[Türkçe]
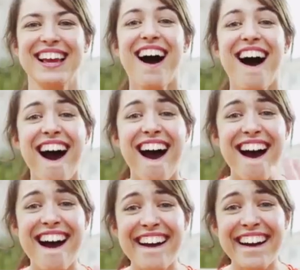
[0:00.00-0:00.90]
işte
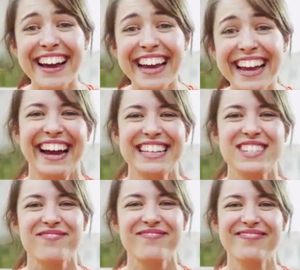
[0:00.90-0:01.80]
işlemleri
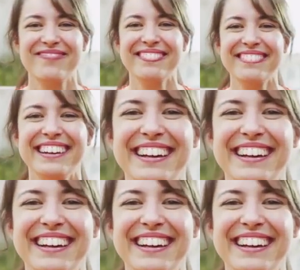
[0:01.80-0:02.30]
yapabiliyorsunuz. Bu arada